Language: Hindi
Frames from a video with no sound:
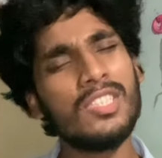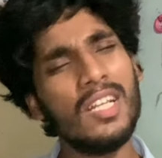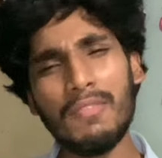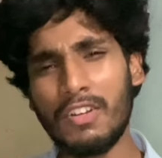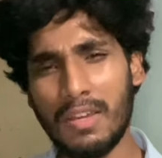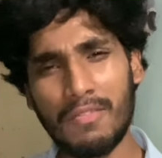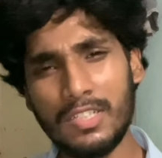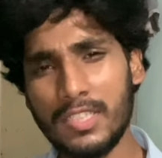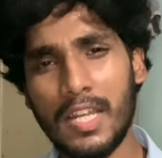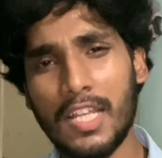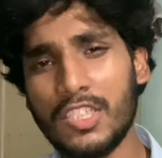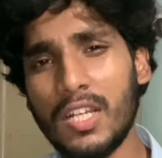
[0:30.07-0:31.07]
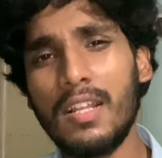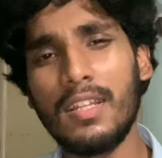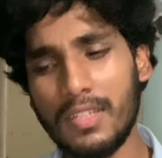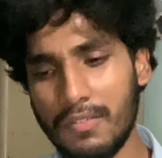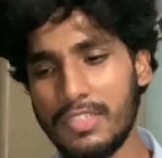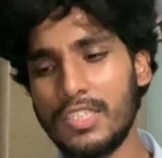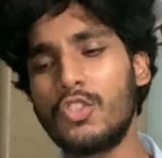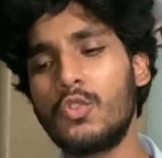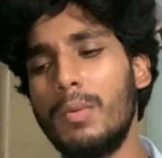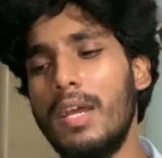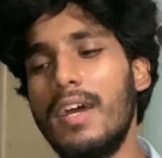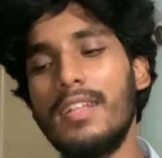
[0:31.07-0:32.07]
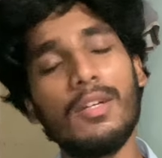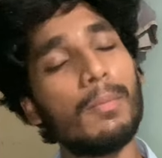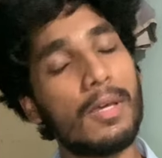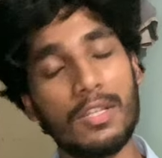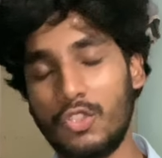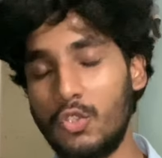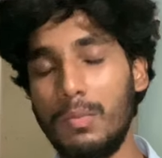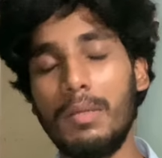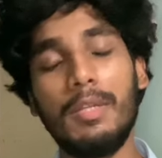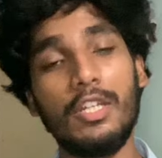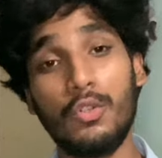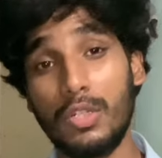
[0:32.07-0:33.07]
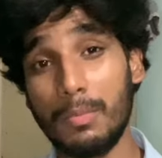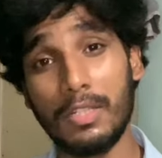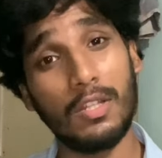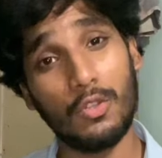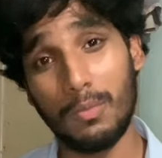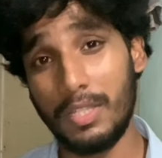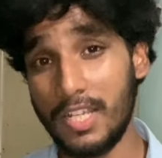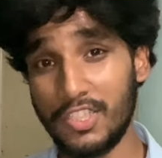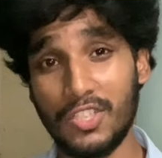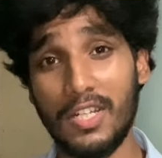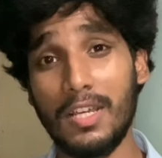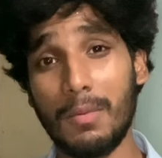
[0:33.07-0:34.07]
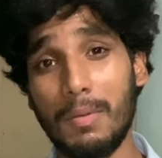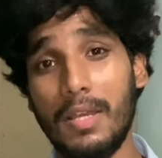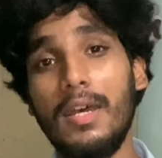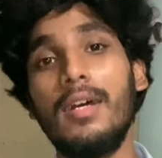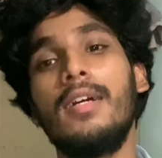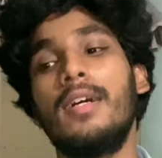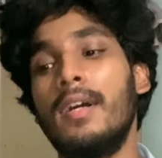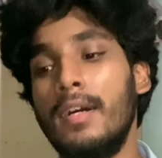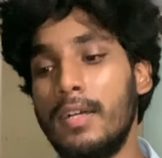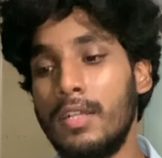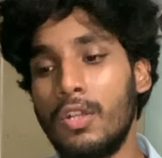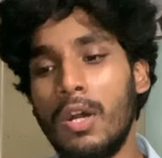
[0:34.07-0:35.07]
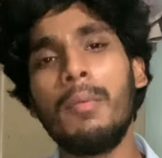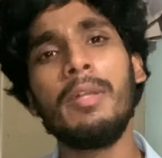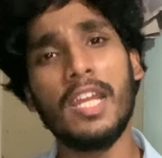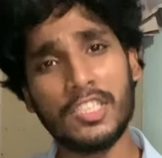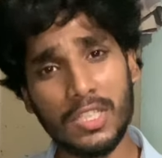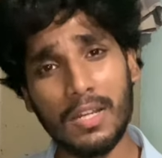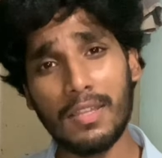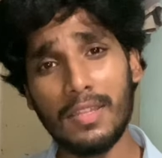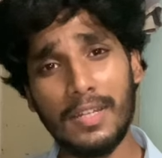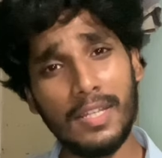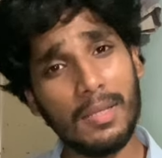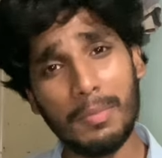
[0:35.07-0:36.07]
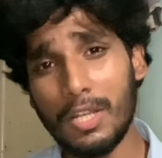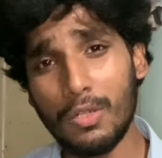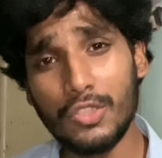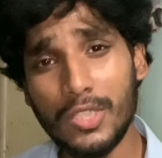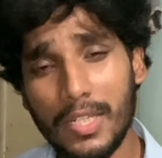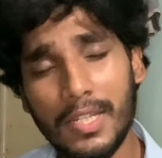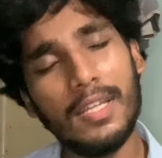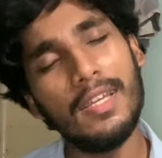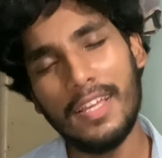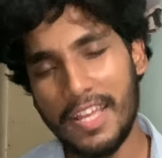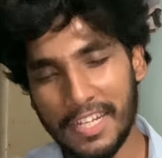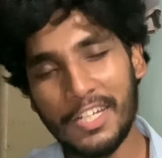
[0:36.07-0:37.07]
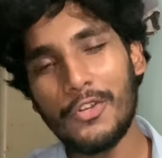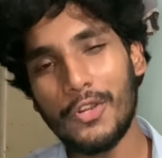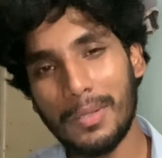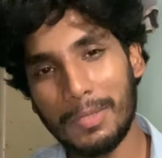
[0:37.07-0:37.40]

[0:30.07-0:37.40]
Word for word: चलिए फटाफट से रिएक्शन कर लेते हैं वैसे सुबह आया था पर सुबह में ड्यूटी पे था तो मैं रिएक्शन नहीं कर पाया अभी रिएक्शन करते हैं ठीक है बिना कुछ देरी के एक इंटर के